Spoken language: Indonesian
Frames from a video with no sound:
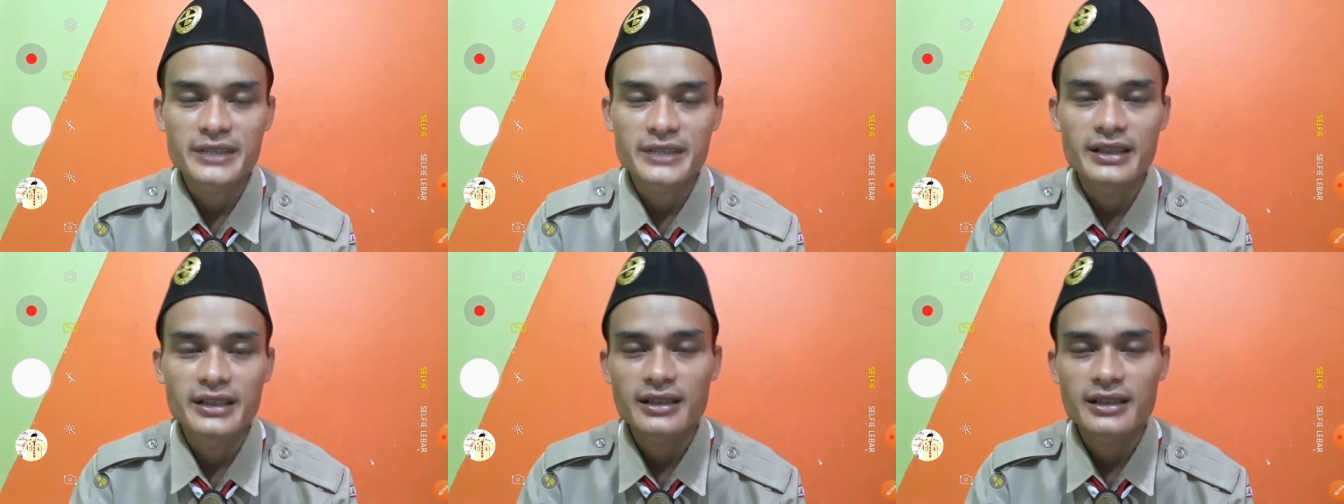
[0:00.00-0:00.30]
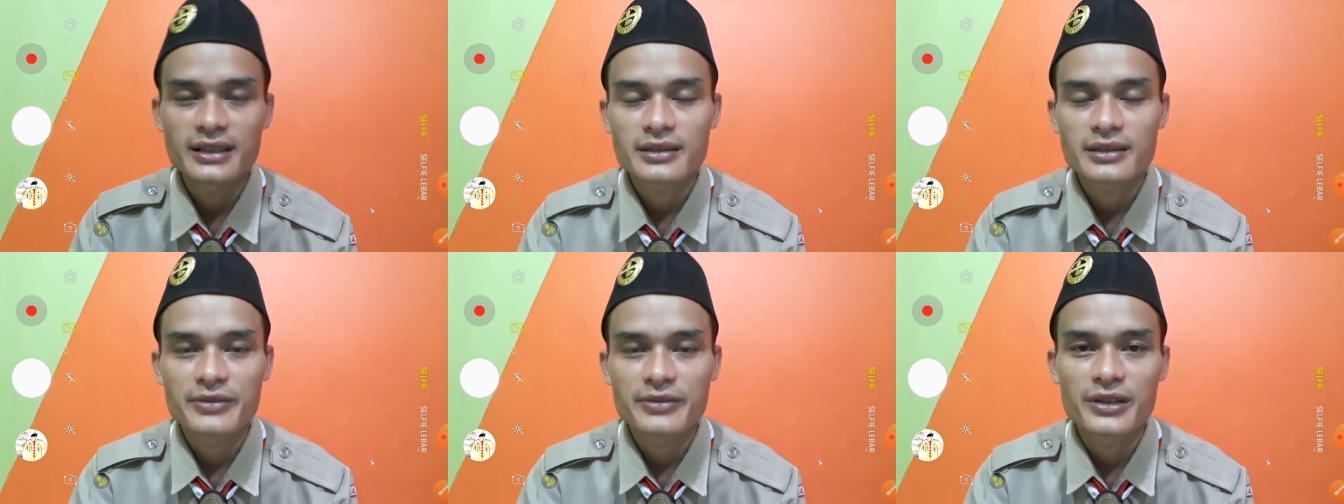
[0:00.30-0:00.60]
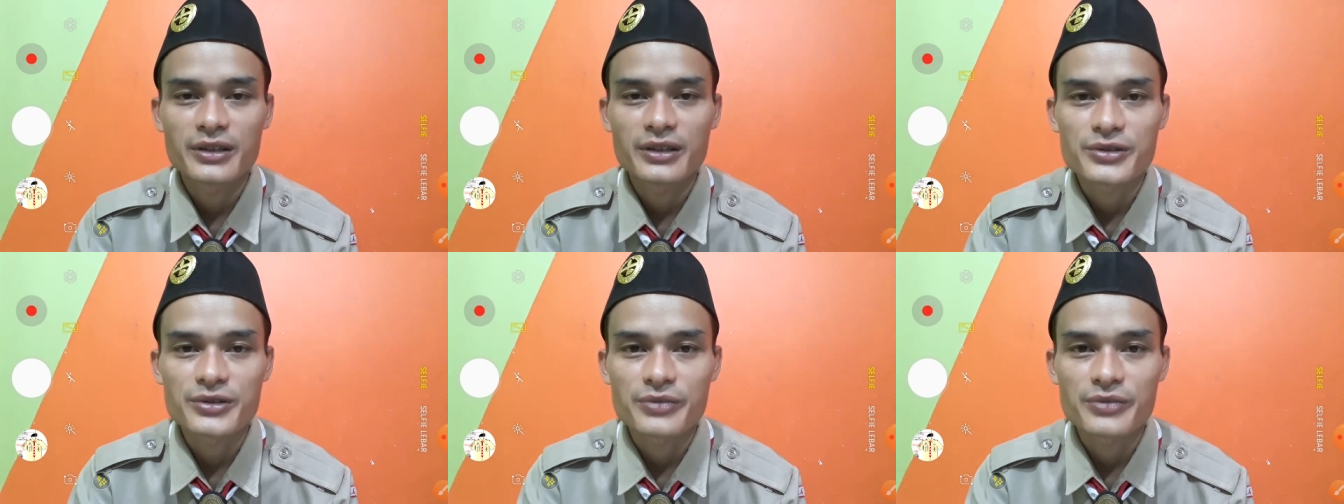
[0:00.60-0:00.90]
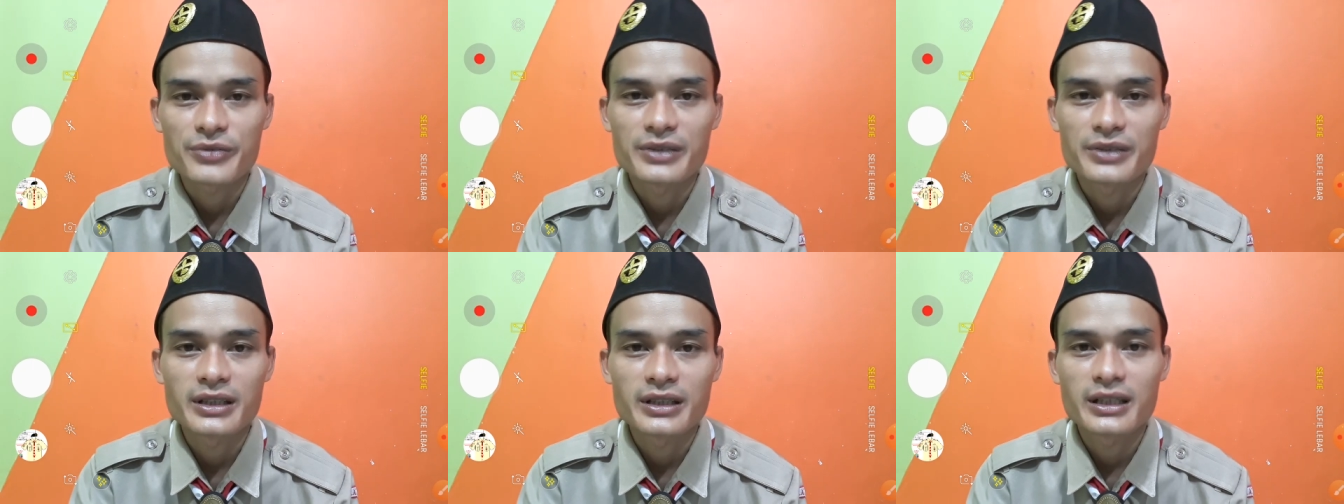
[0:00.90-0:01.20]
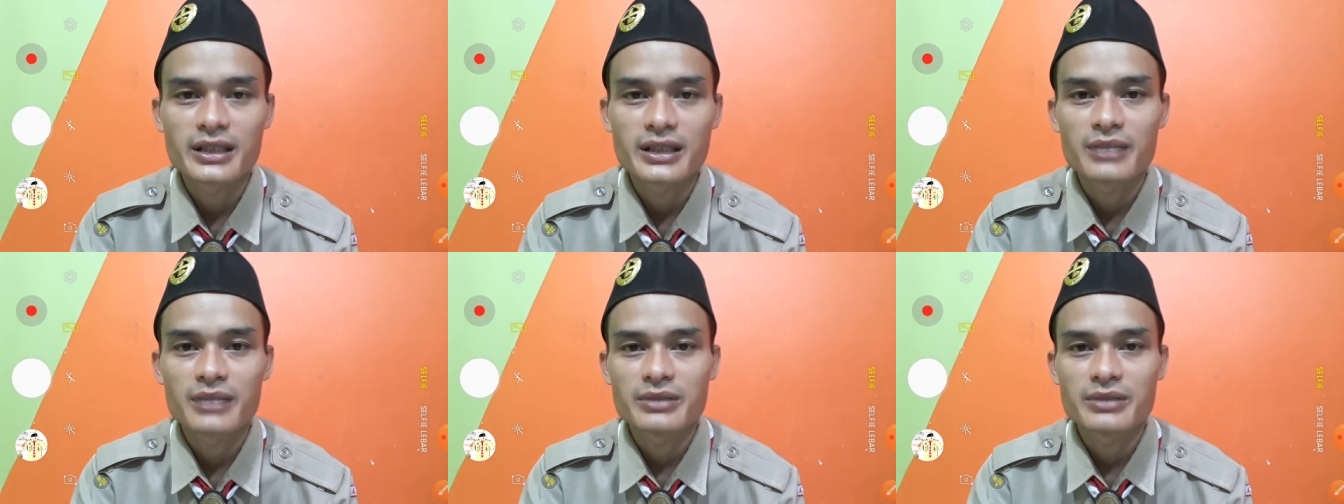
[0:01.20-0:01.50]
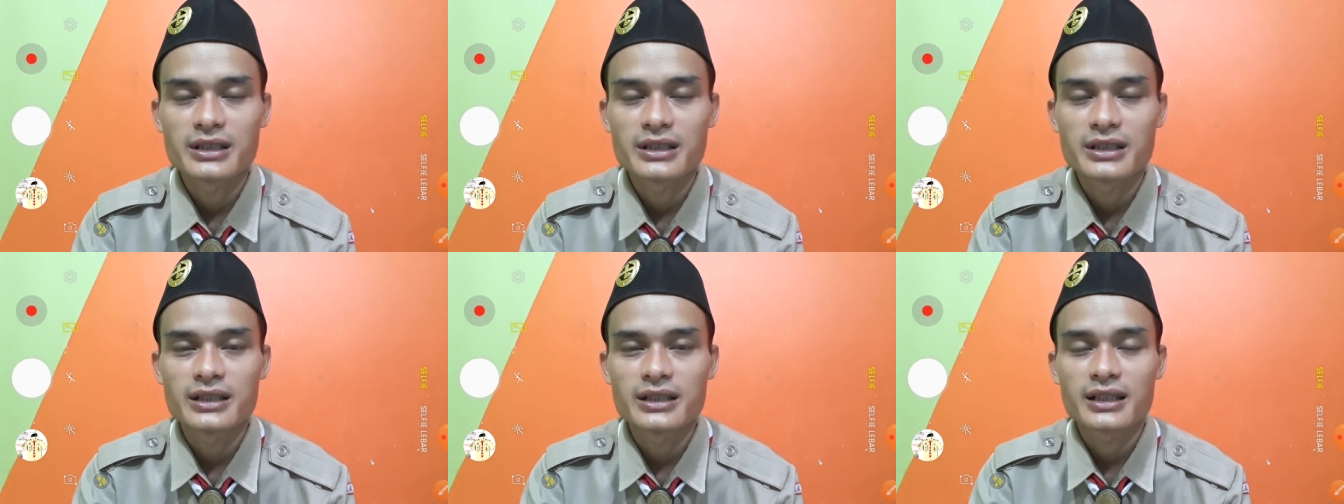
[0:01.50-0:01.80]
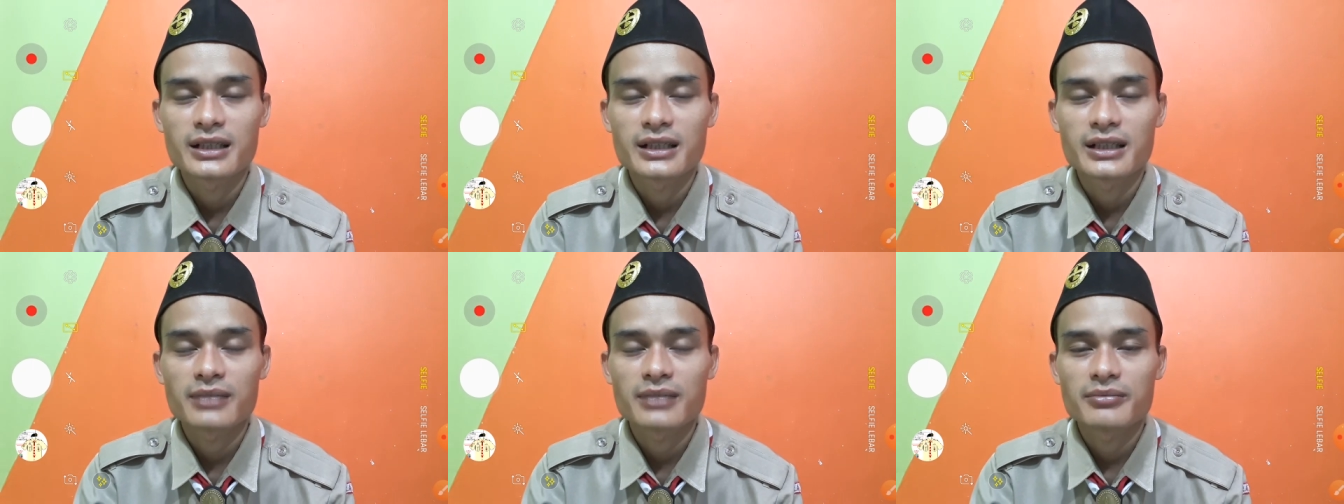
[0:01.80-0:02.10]
ingat filosofinya adalah
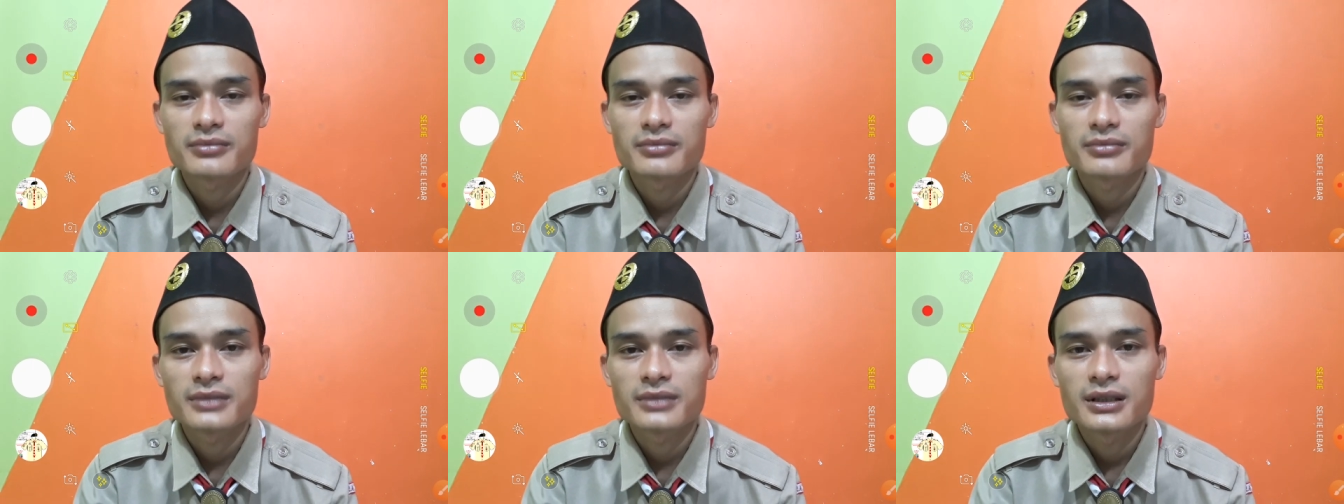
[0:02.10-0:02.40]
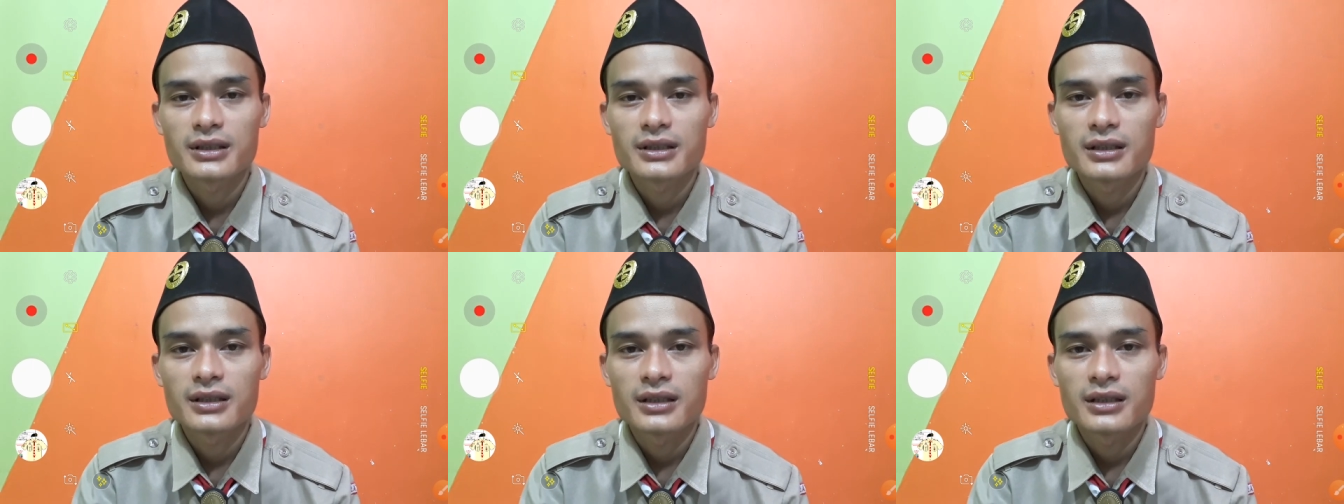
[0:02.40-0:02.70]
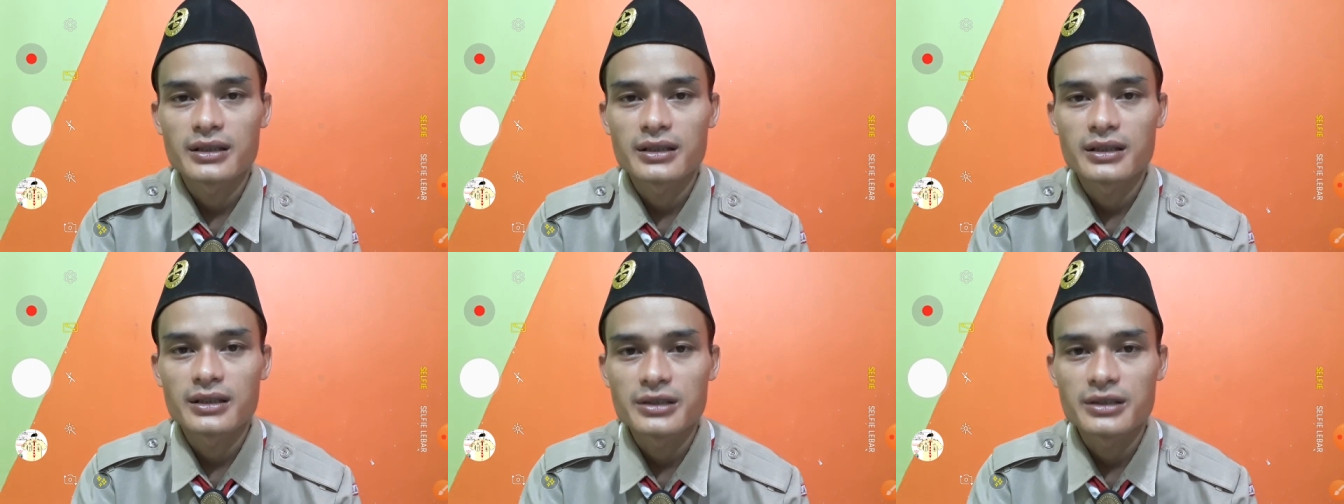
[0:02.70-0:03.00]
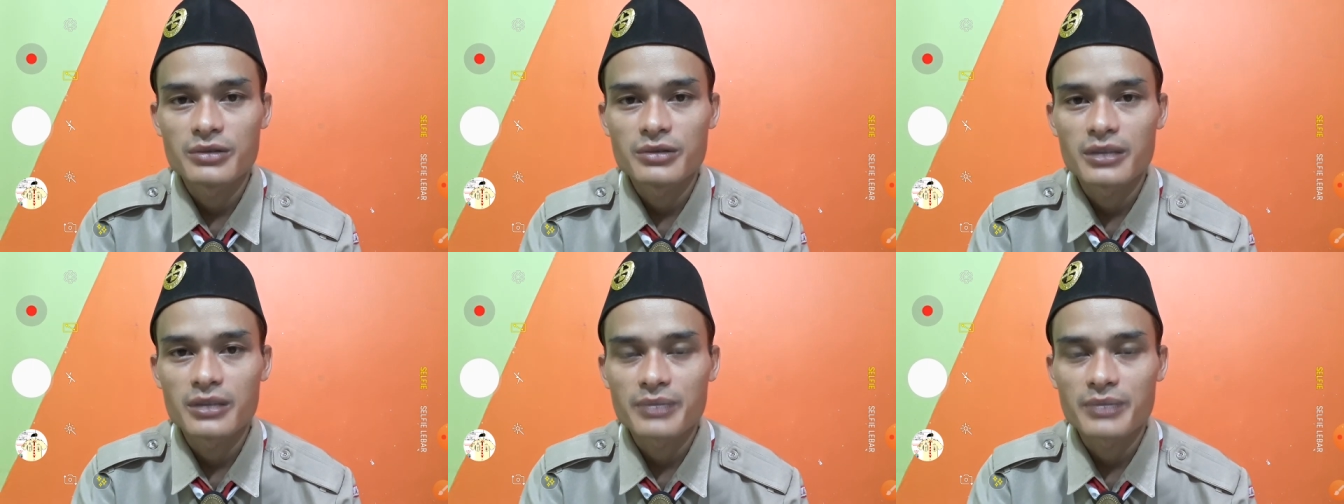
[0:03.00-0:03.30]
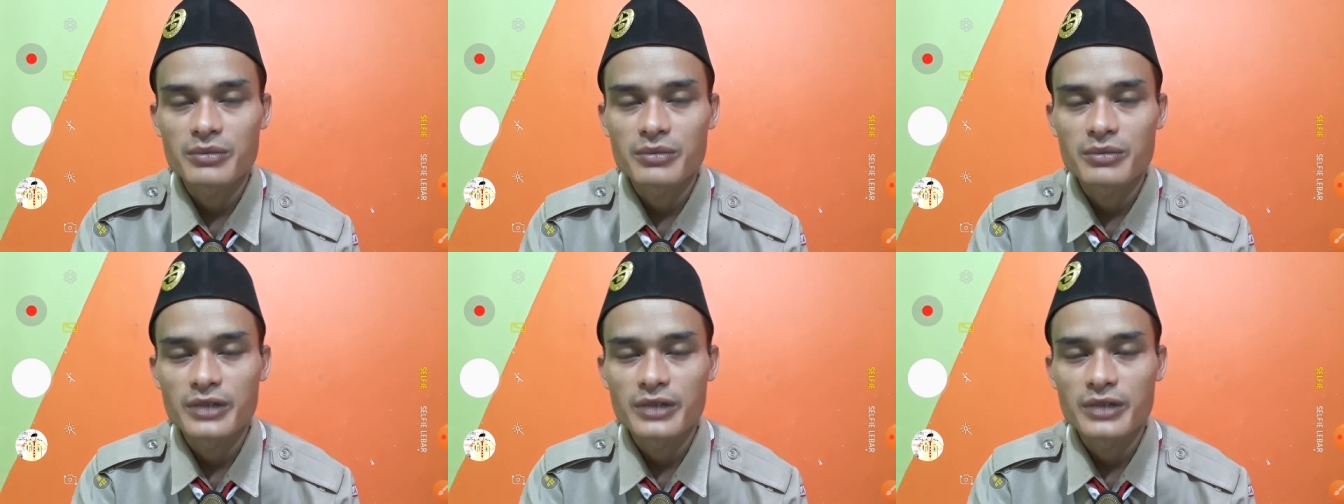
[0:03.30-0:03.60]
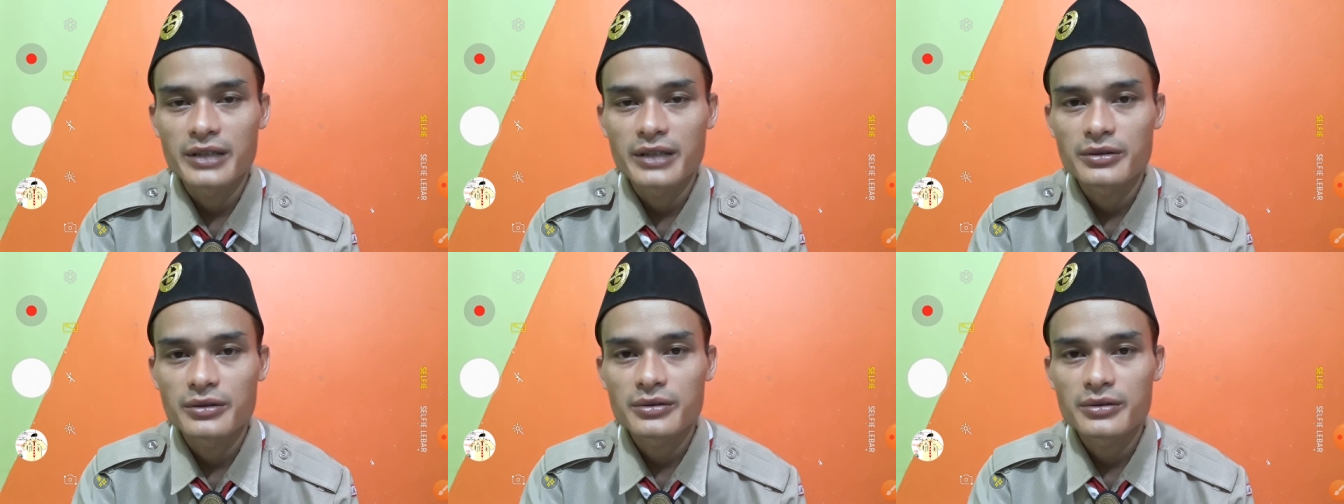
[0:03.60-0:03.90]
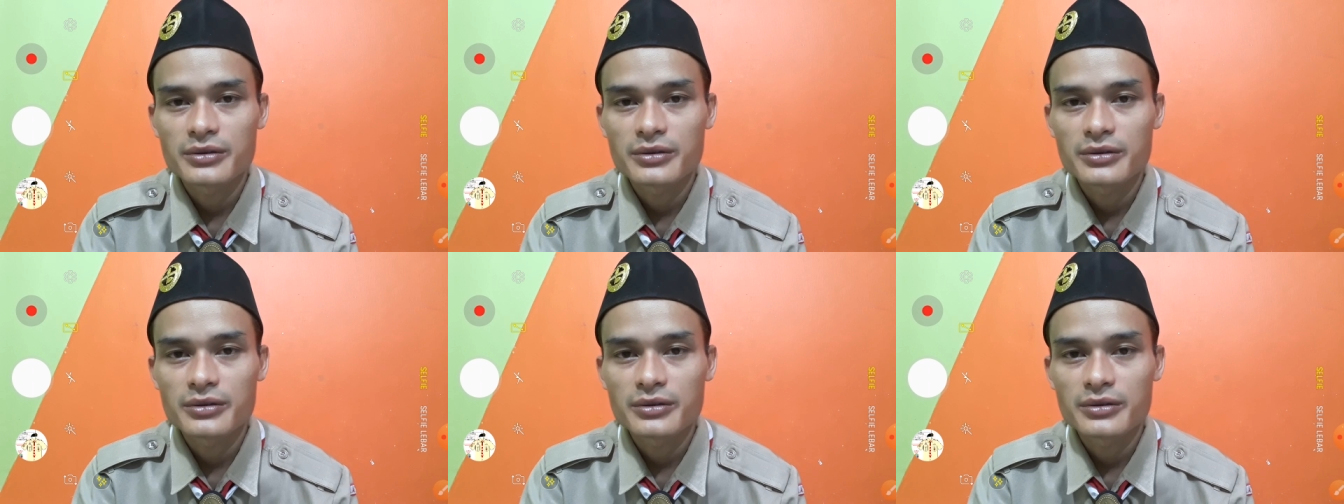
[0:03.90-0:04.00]
menjadikan jiwa pramuka itu